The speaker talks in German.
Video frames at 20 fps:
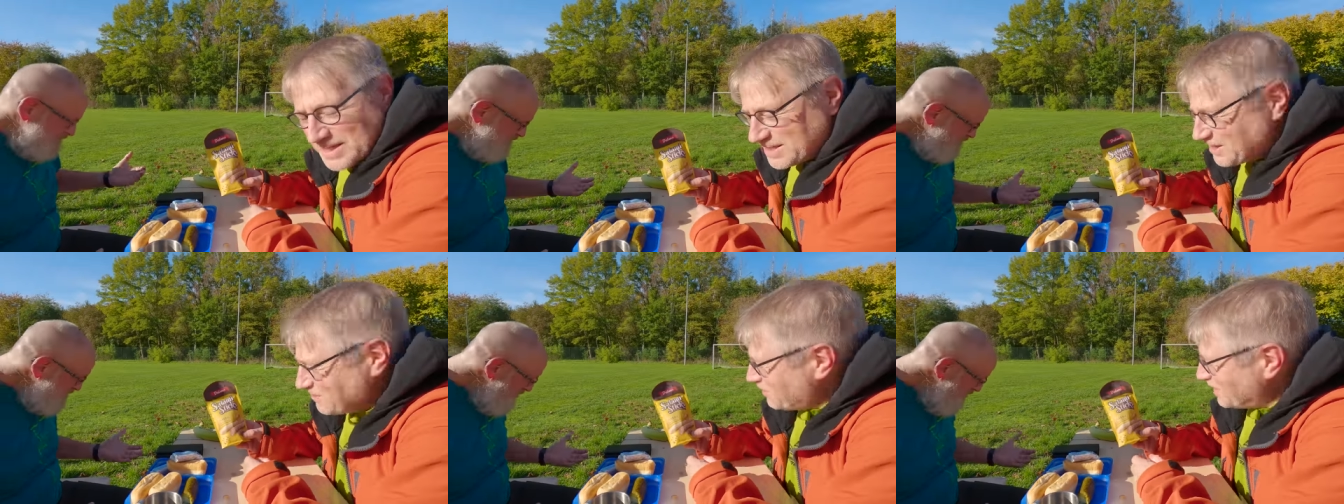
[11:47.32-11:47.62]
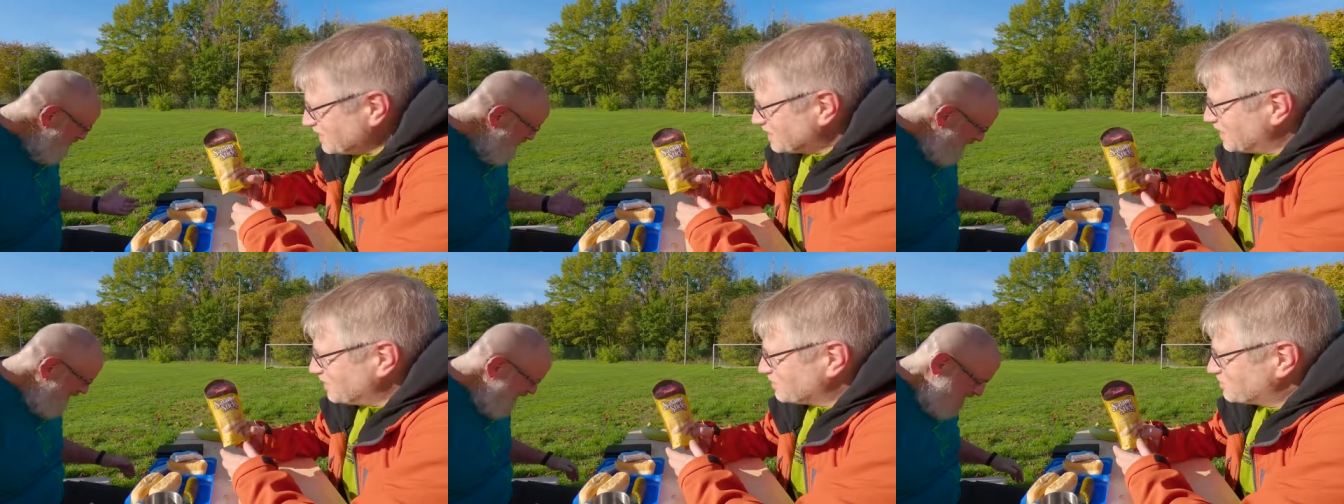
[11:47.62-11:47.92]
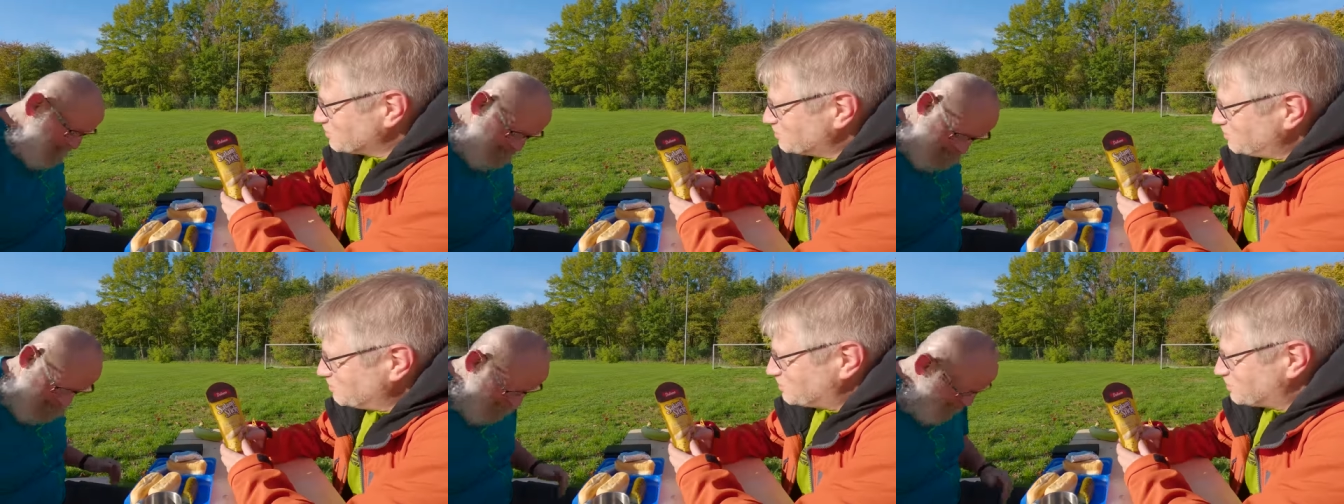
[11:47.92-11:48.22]
Der Walter ist
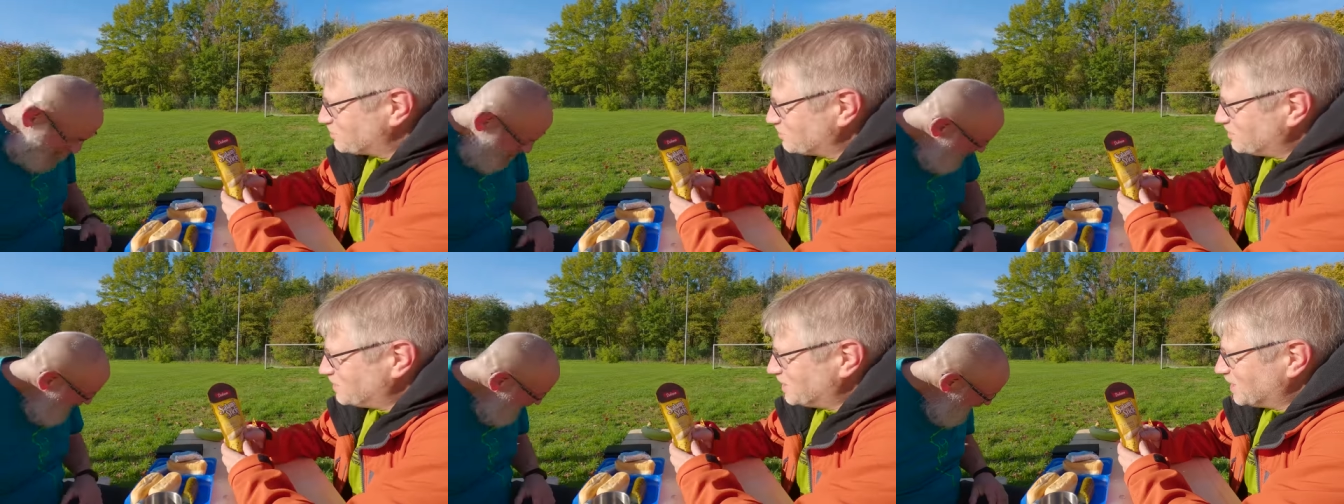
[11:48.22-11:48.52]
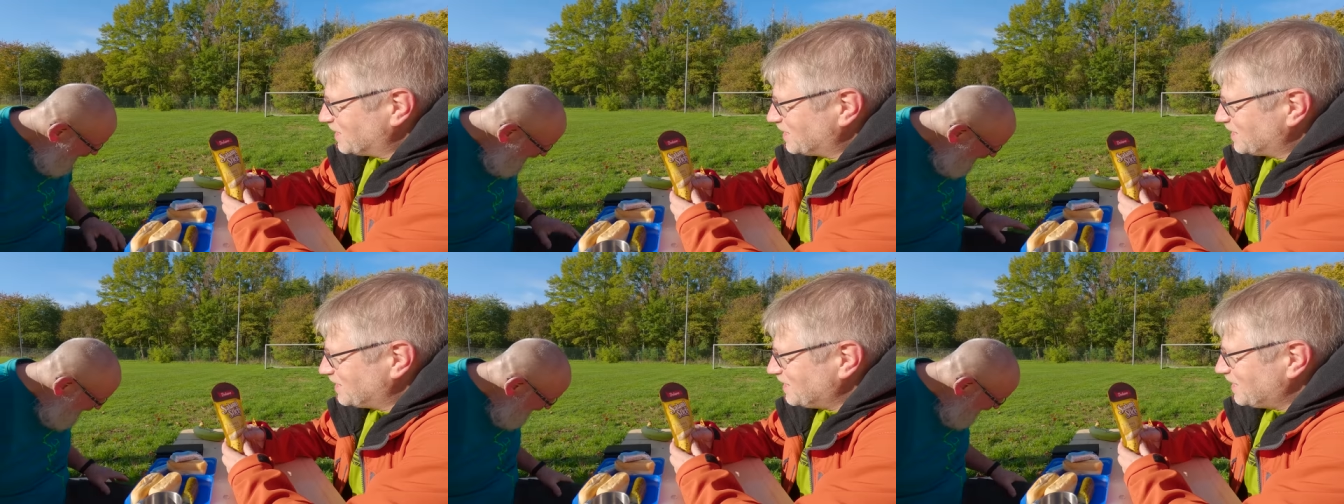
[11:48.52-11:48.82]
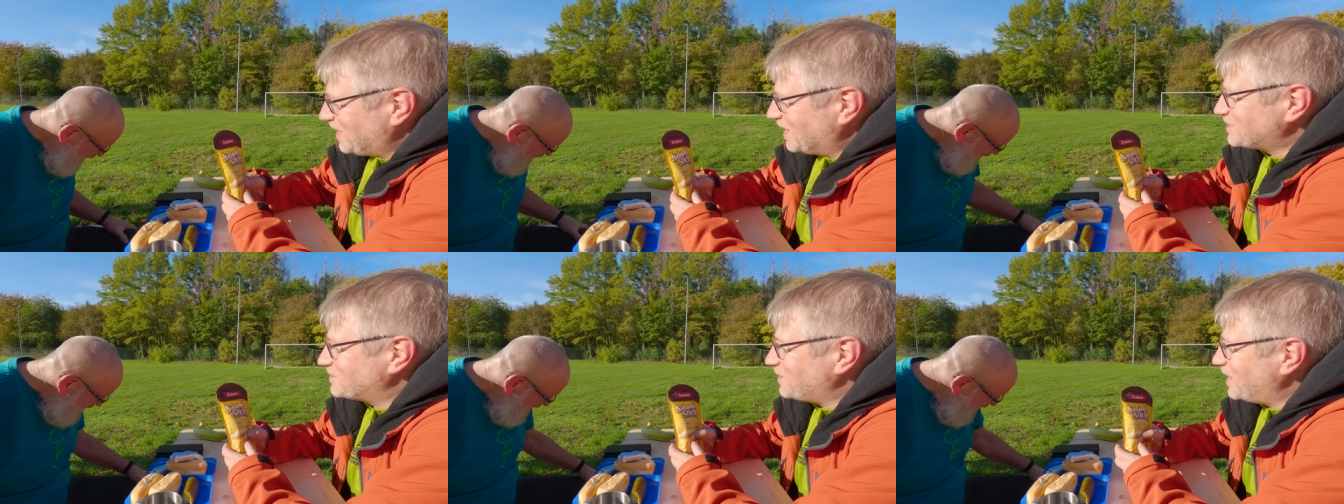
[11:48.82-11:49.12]
so gut zu mir.
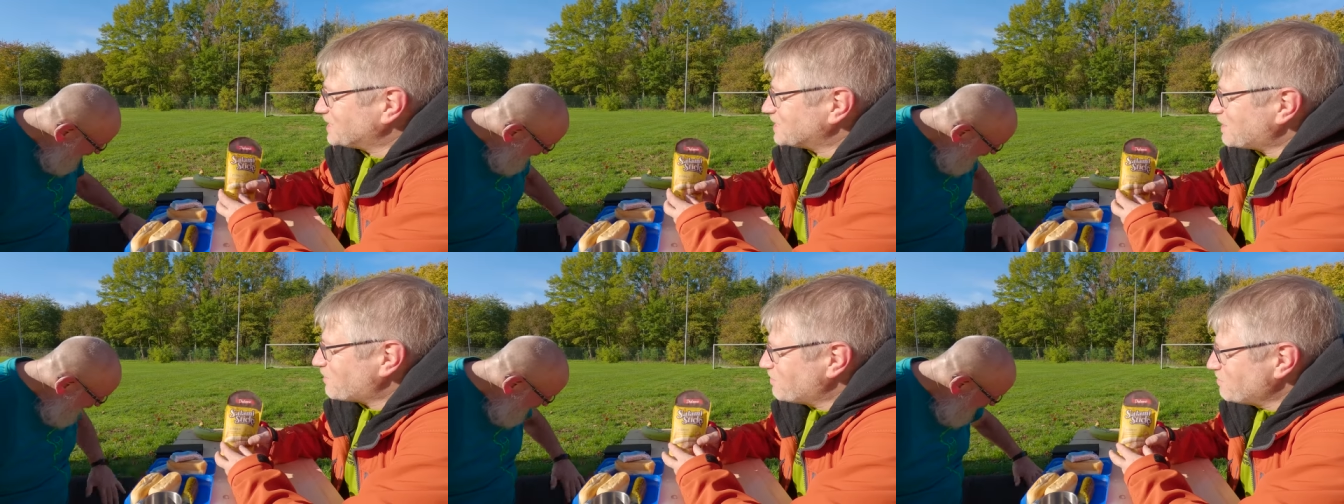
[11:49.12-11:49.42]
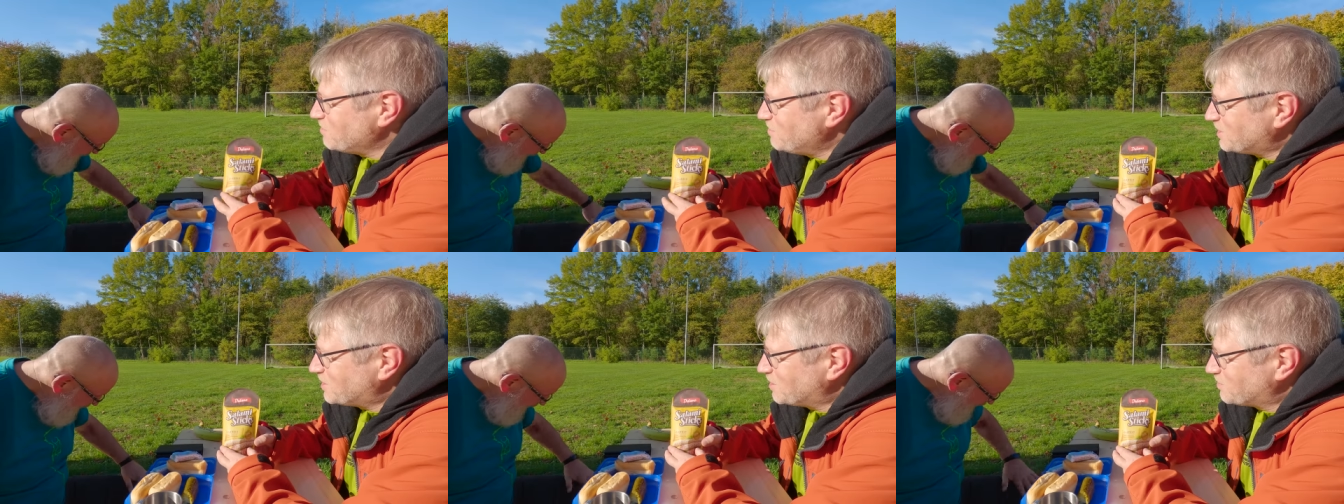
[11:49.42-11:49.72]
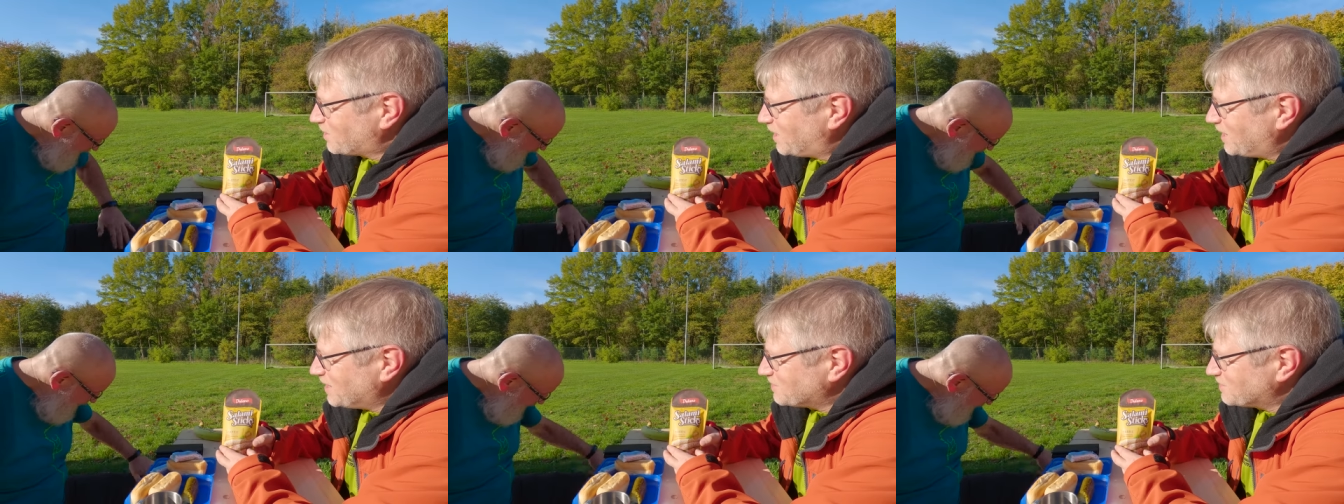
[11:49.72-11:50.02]
Hast du extra für mich
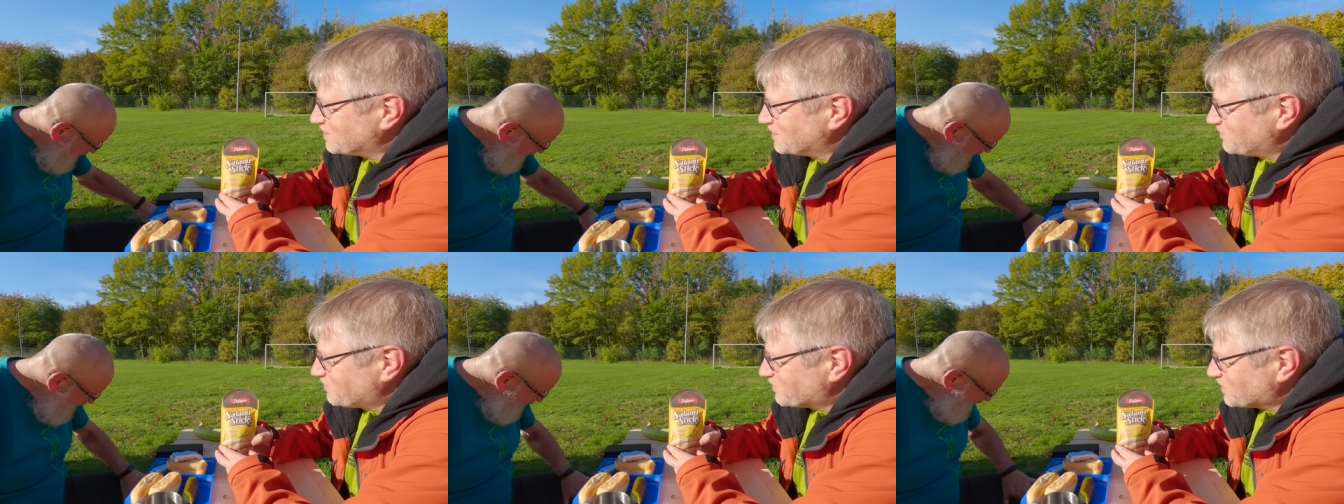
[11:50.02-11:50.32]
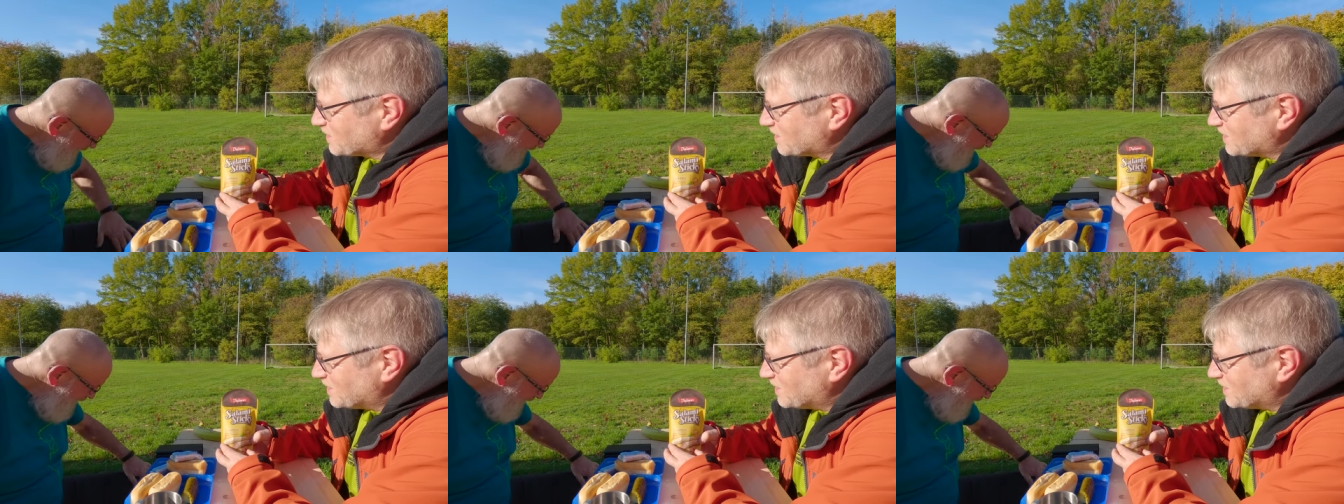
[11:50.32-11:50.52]
mitgebracht? Ja.